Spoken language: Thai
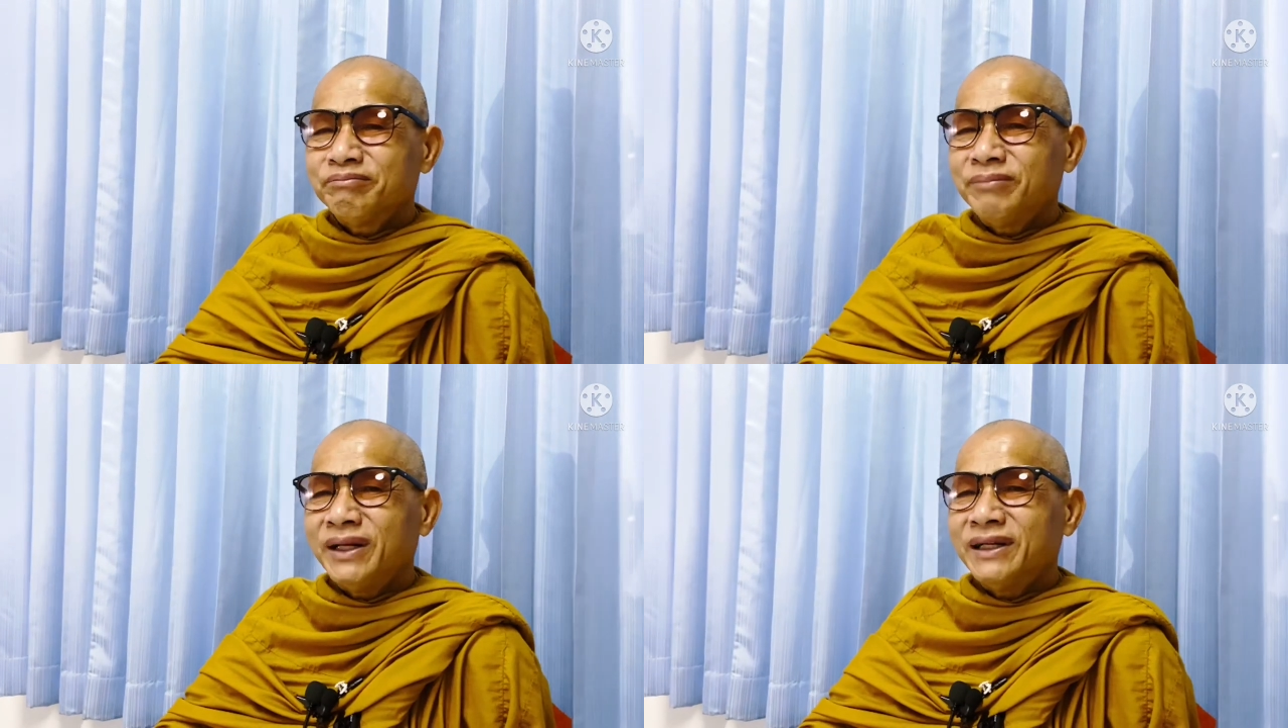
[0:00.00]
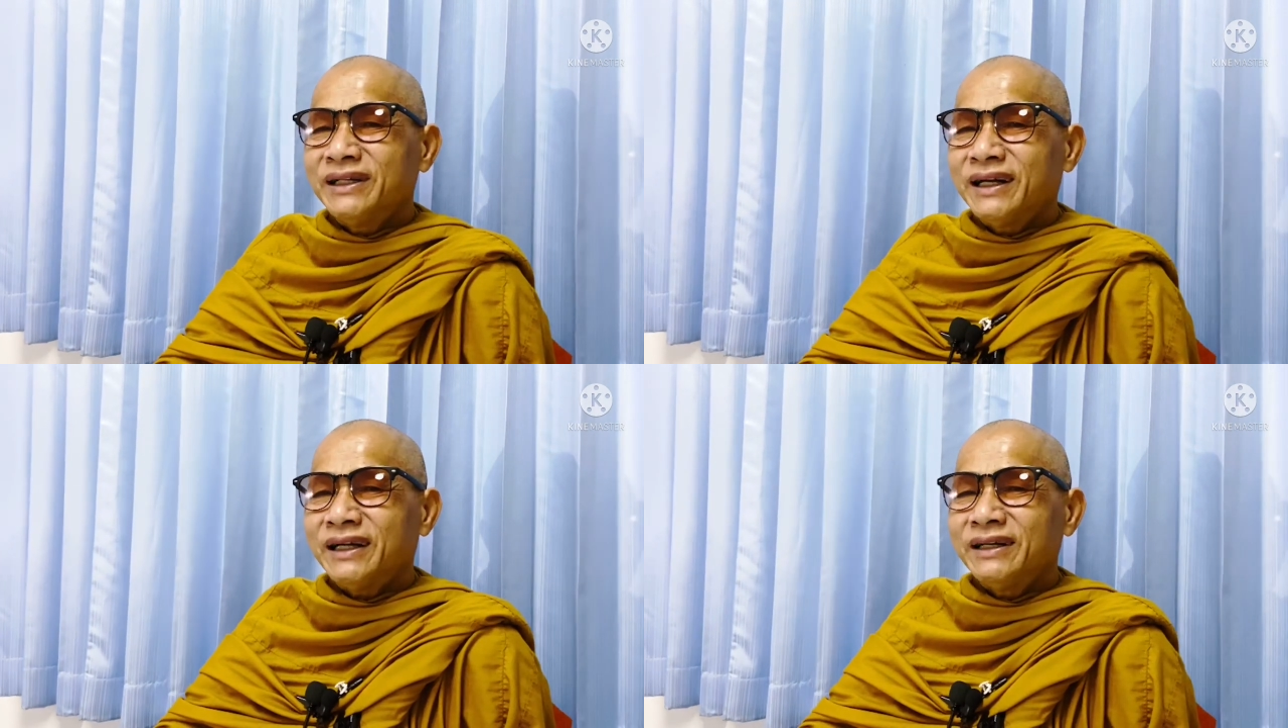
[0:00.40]
เป็น
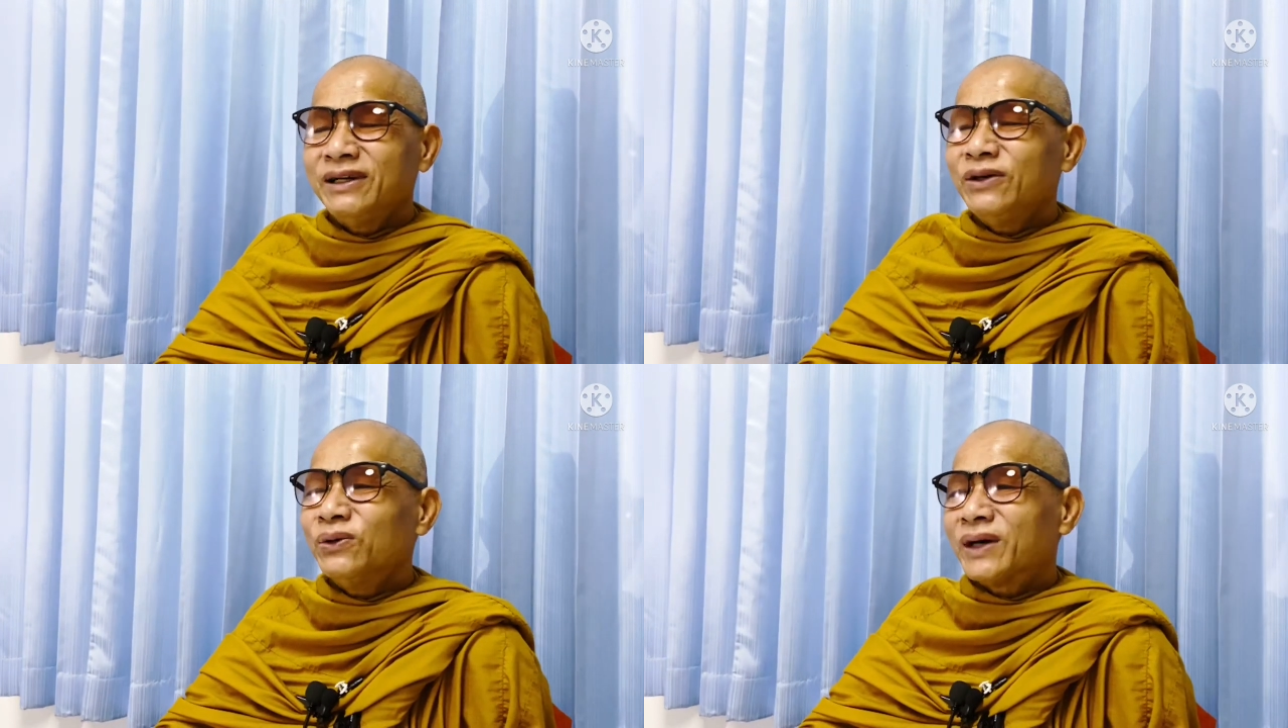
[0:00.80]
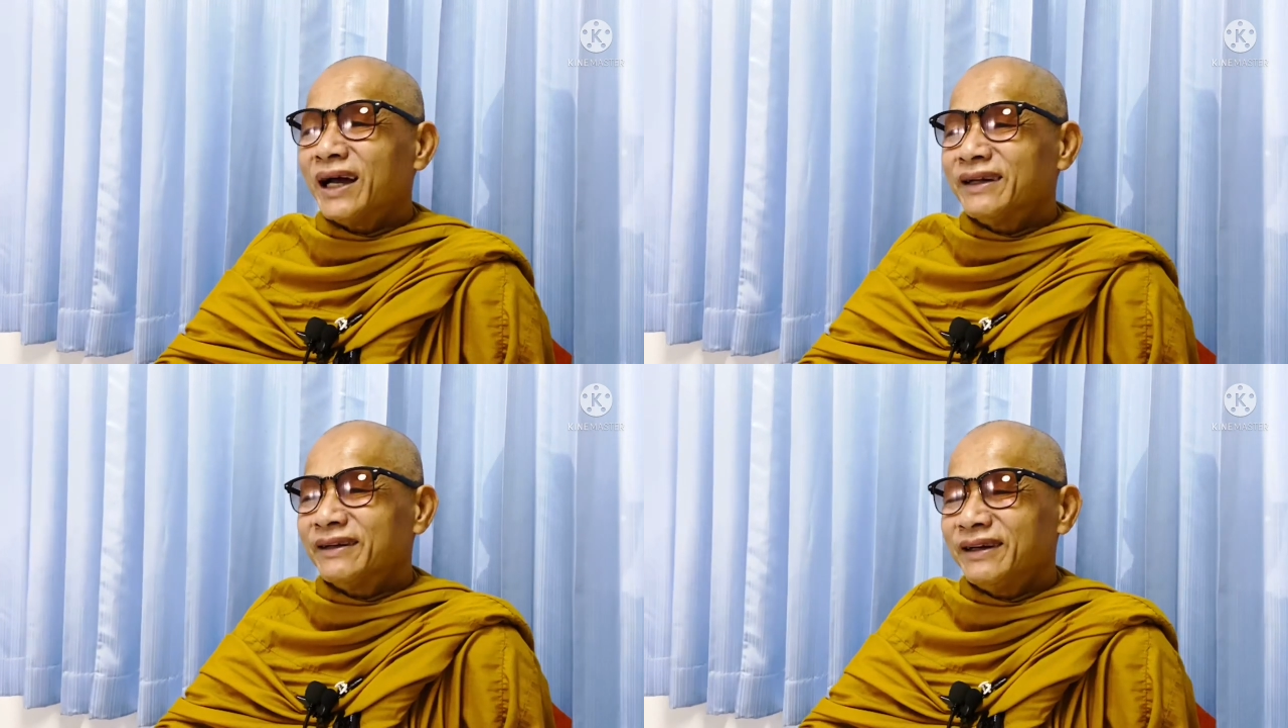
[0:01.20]
ฤดูกาล
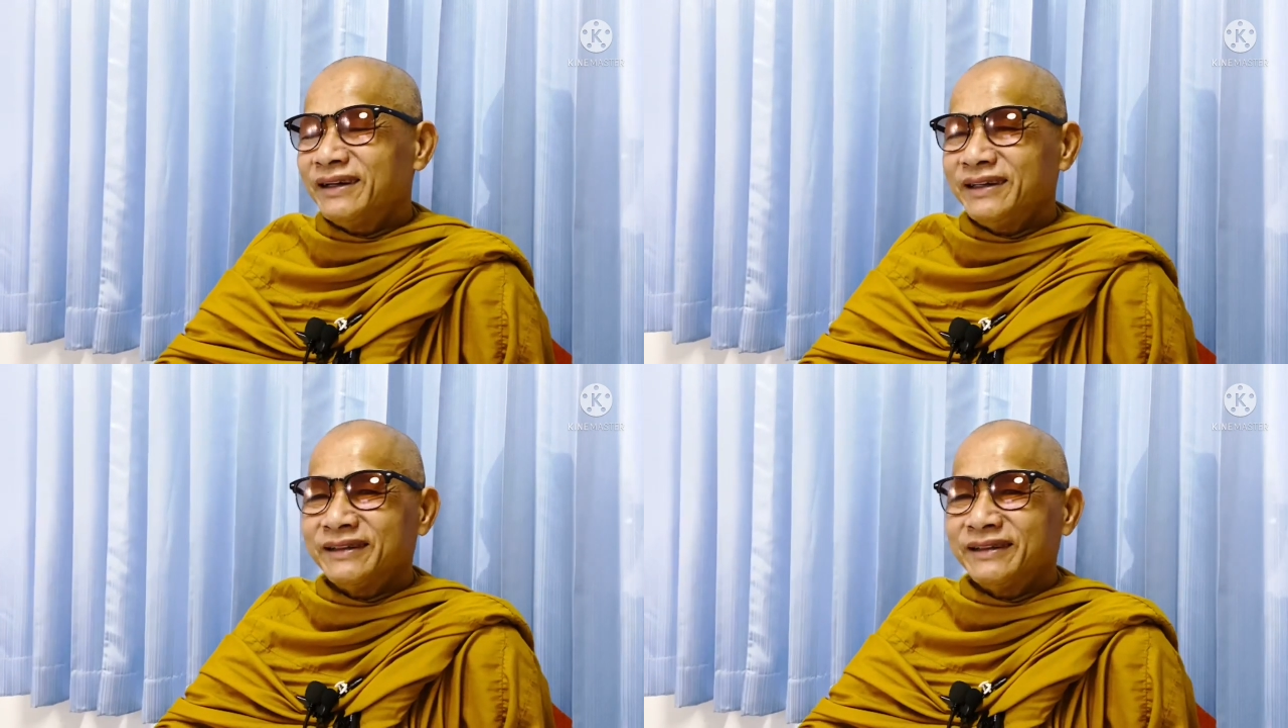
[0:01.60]
เท่านั้นเอง